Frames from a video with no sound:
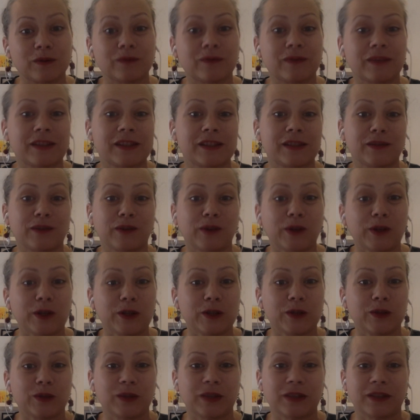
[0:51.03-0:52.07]
was sie
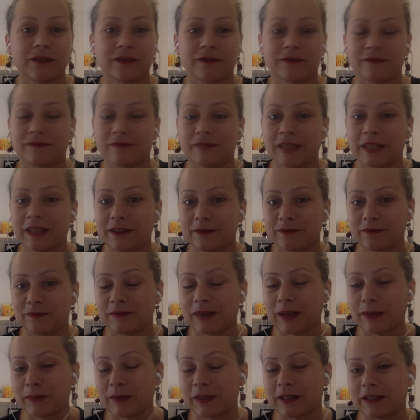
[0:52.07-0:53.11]
wollen oder ja,
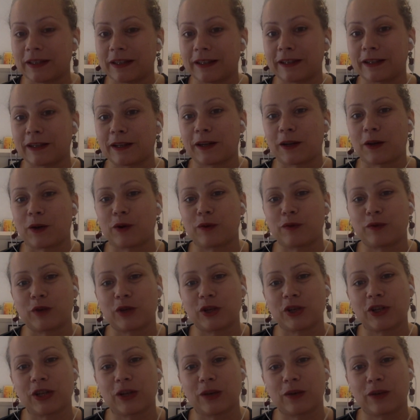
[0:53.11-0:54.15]
haben eine genauere
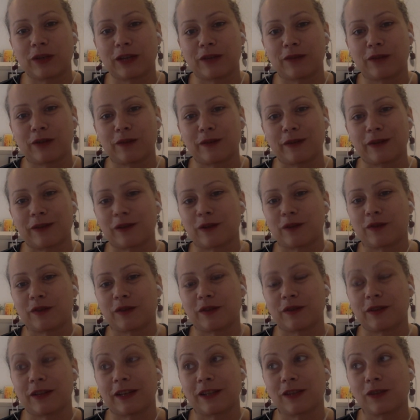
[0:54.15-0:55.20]
Vorstellung davon, was auf sie
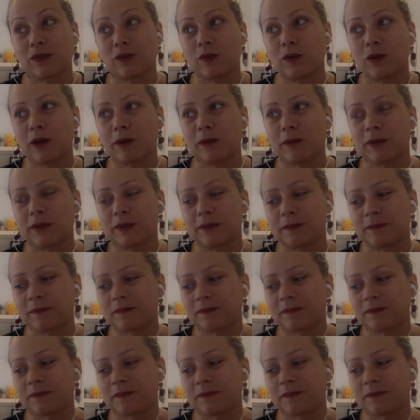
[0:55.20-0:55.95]
vielleicht zukommt.